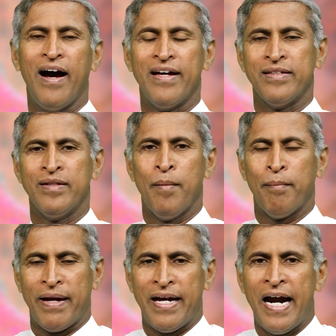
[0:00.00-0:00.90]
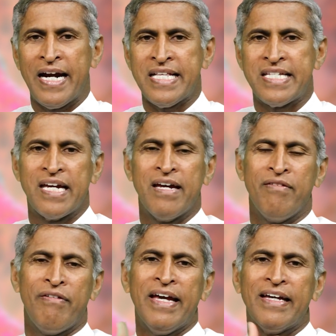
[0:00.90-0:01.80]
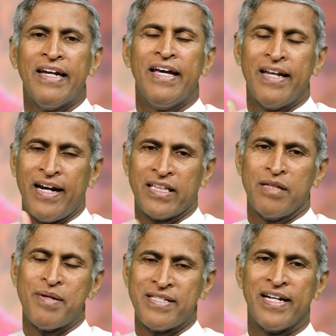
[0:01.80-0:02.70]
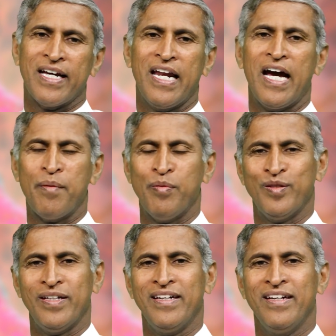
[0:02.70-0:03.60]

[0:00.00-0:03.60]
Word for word: అసలు ప్రయాణించే వెహికలే రక్తమే సరిగా లేకపోతే